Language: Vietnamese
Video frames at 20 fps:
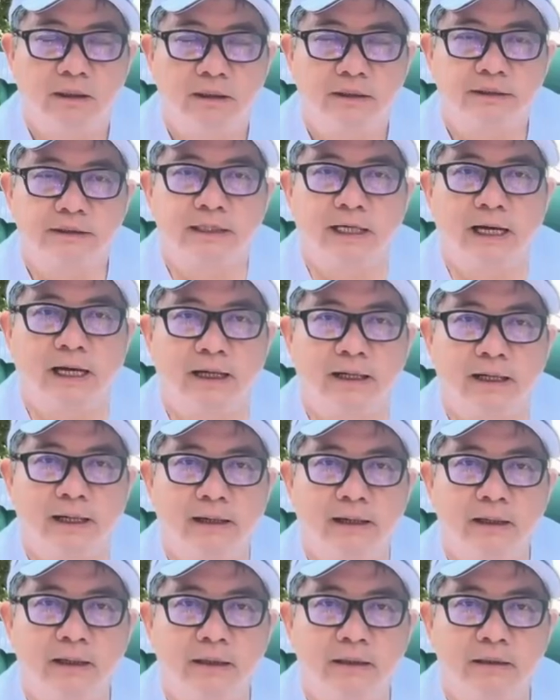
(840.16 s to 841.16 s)
xa
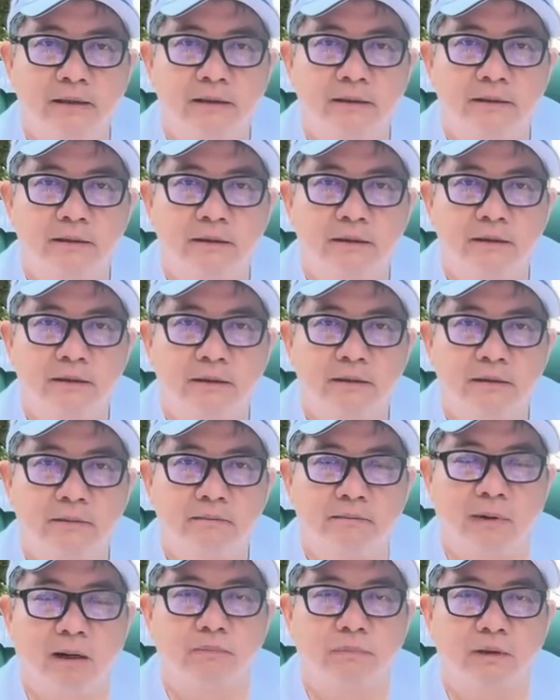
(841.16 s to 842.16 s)
lánh
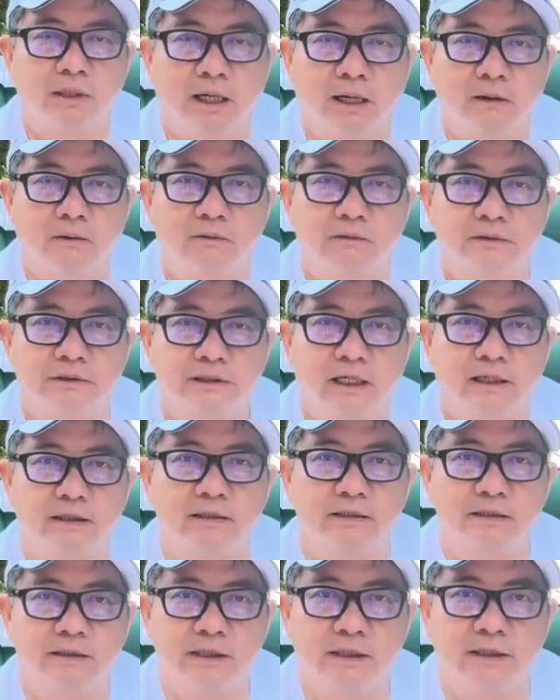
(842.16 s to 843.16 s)
mong cầu
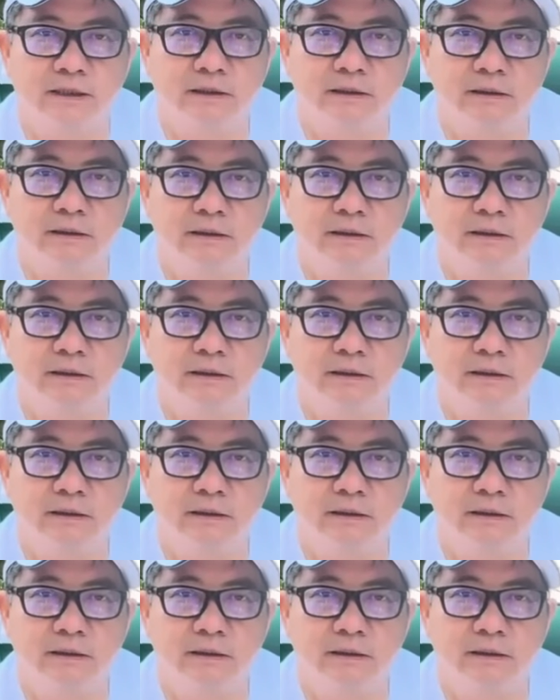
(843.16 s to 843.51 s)
sân si,